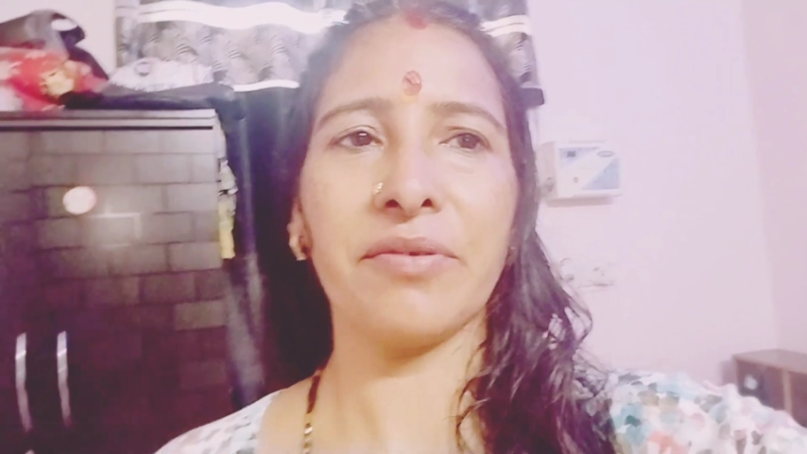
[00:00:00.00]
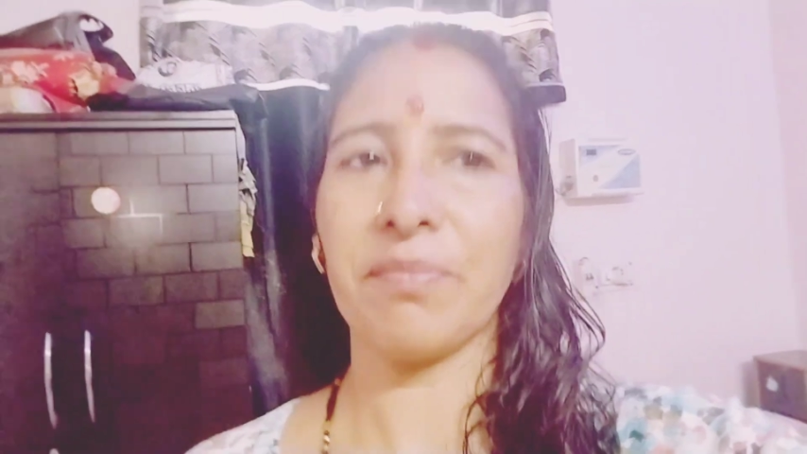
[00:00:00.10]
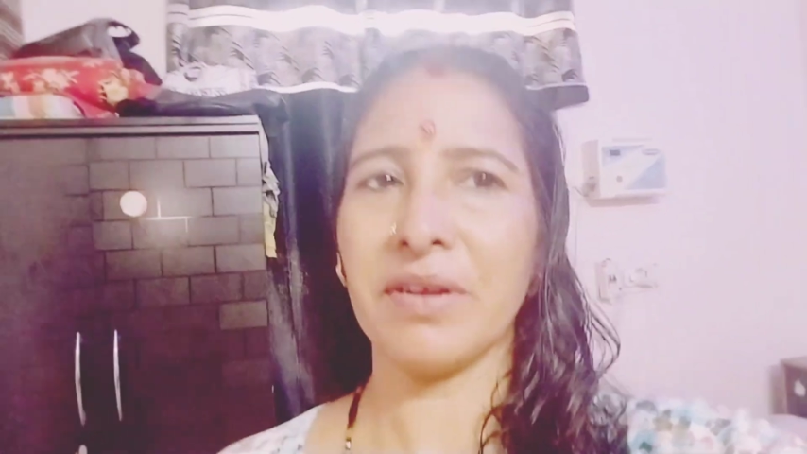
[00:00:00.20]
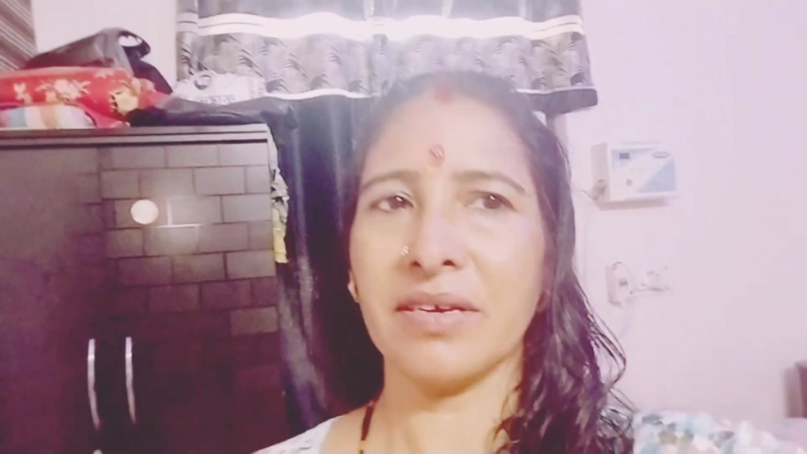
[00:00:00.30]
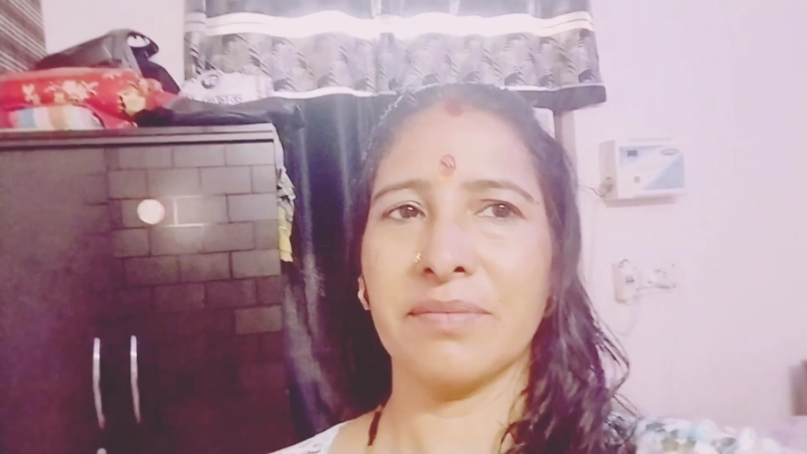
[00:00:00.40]
हूँ
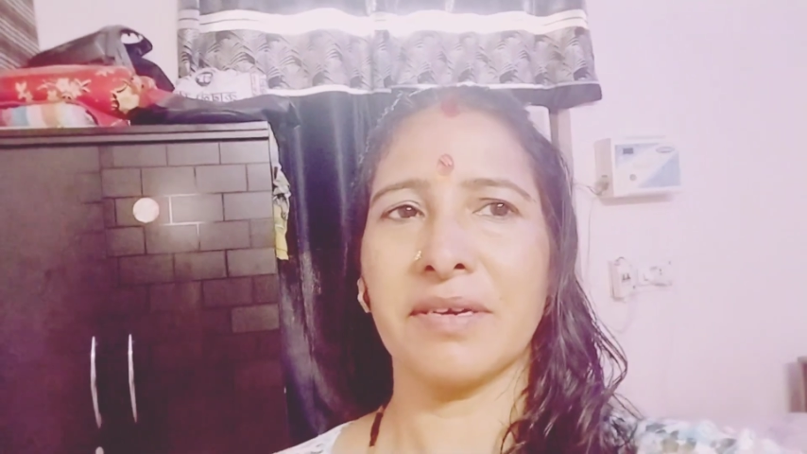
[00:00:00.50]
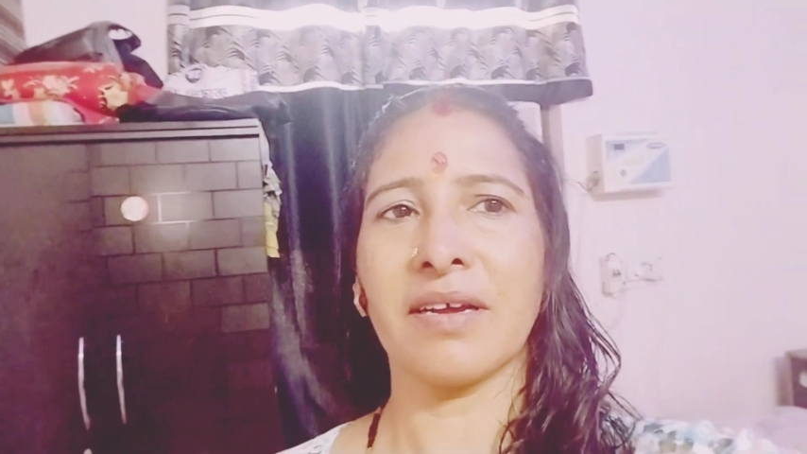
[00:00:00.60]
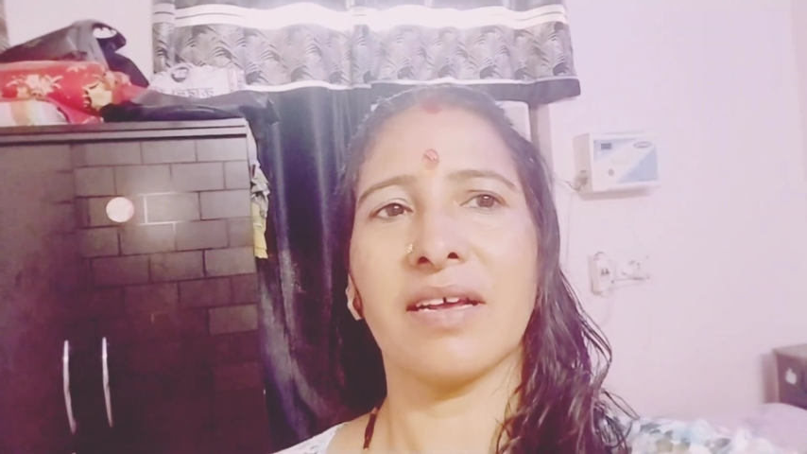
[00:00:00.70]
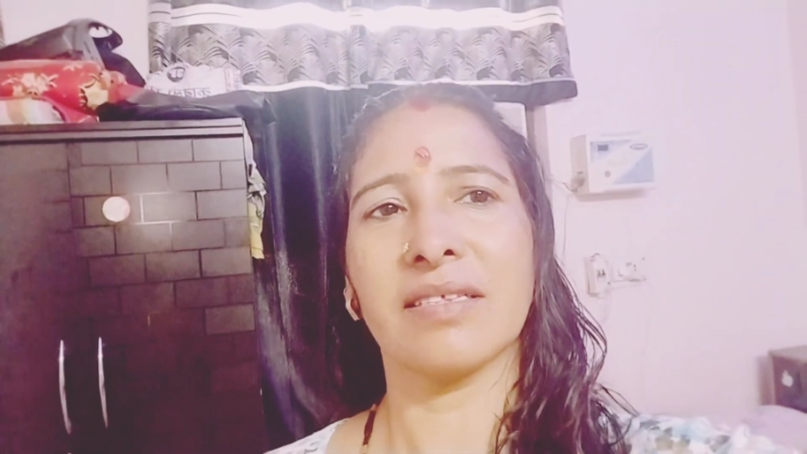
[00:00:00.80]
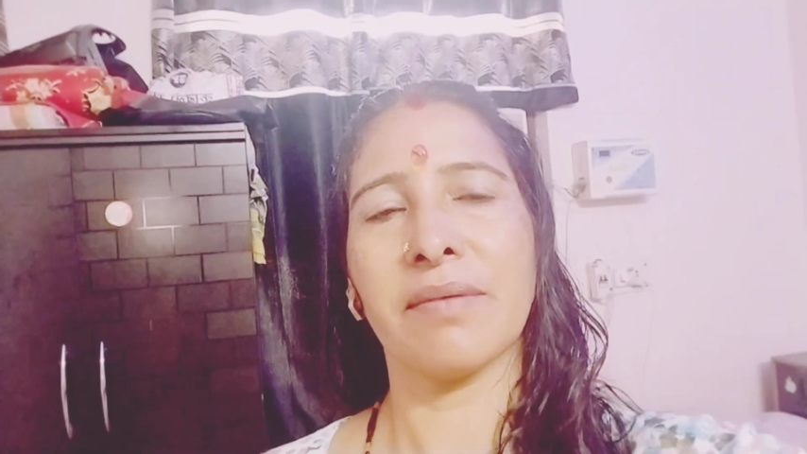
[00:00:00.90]
अपने हस्बैंड का
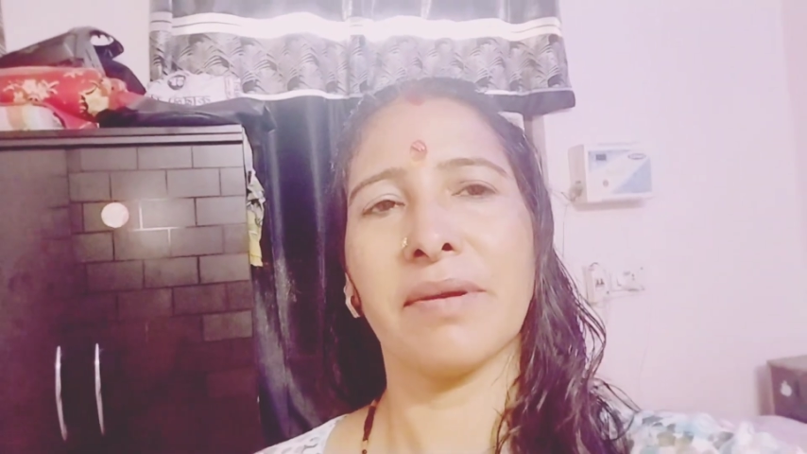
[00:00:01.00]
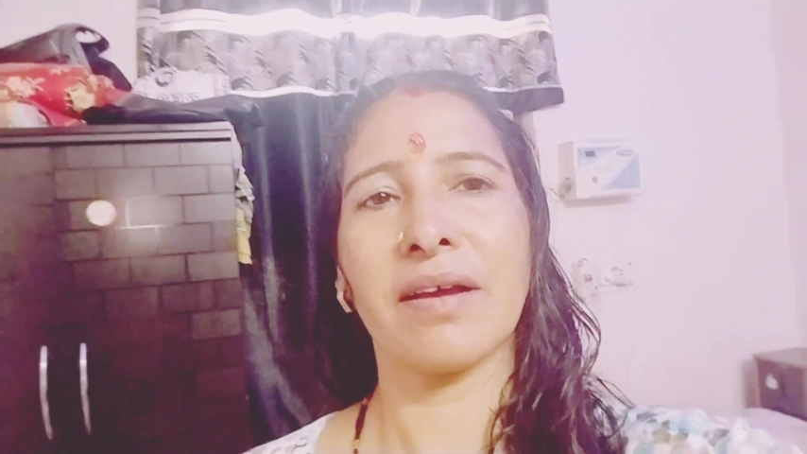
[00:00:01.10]
नाश्ता बना